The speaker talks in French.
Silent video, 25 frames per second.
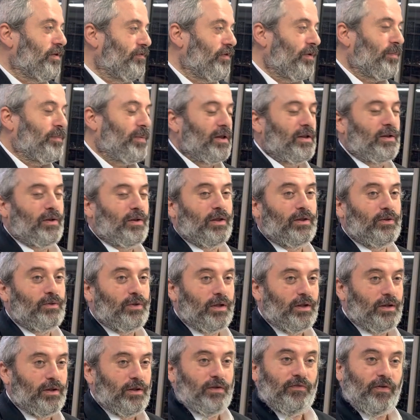va, pas,
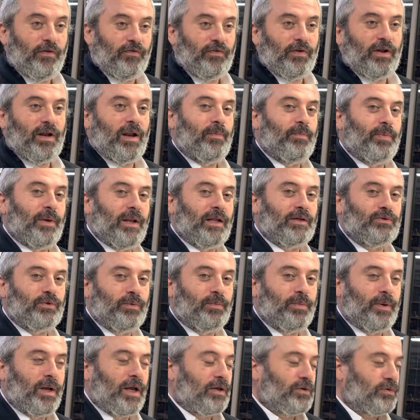il, va faire de la peine à son
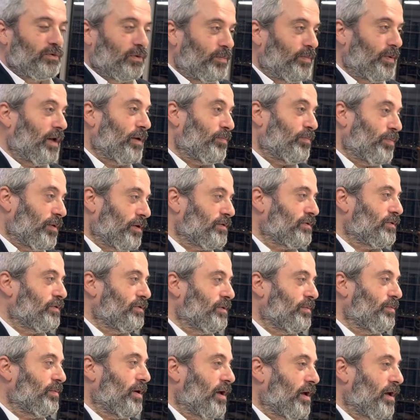père. Son père pense que
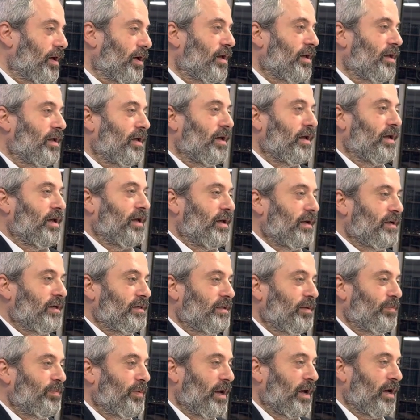ce n'est pas,
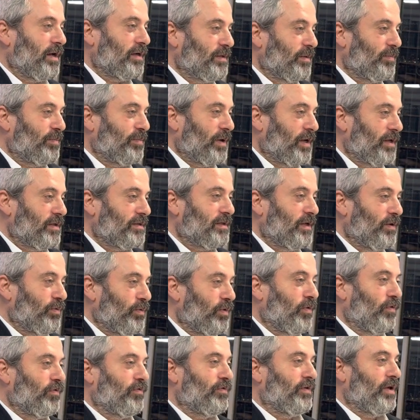pas, pas ce qui lui
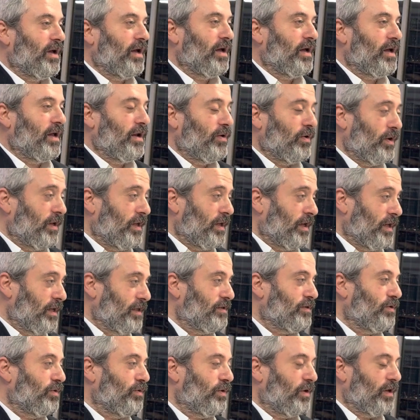convient. Alors il
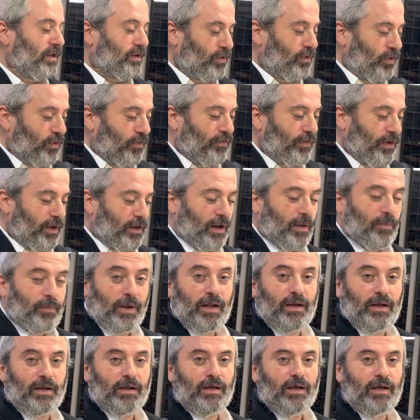risquerait de lui faire de la
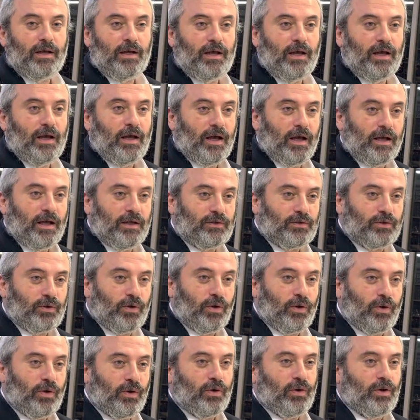peine. Est-ce
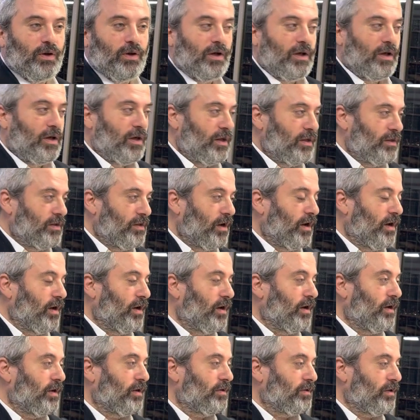que
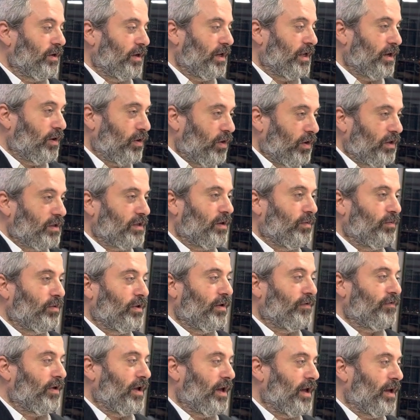dans, dans les vous
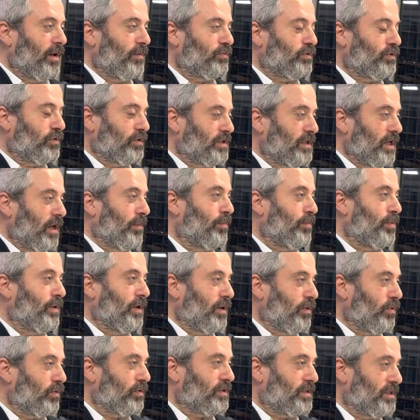avez, ceci
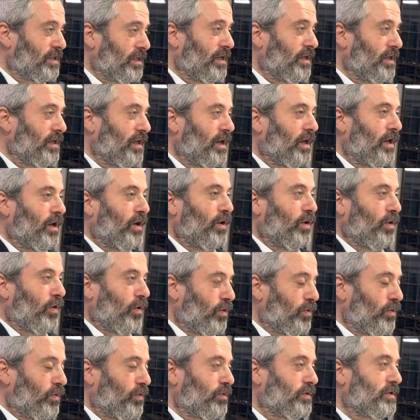implique aussi
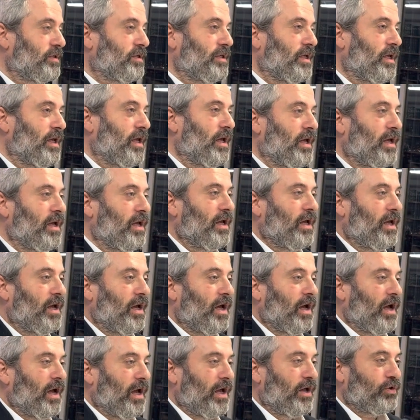renoncer
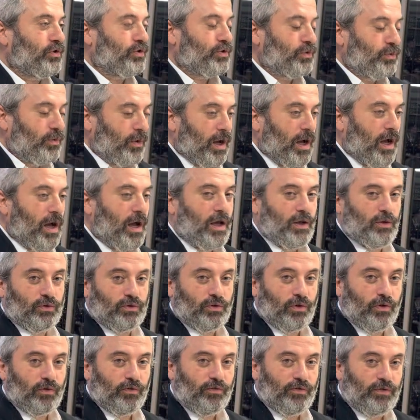à un choix, une
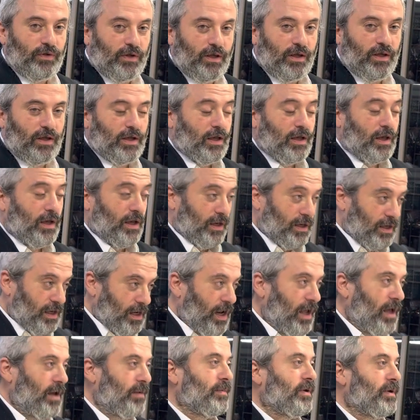jeune fille qu'il
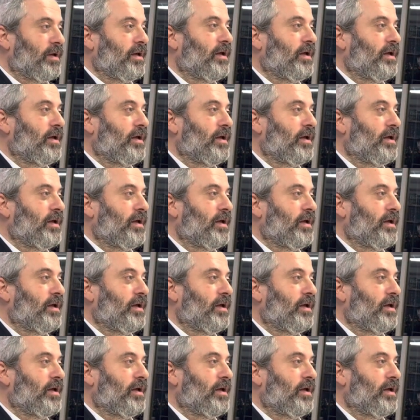aime,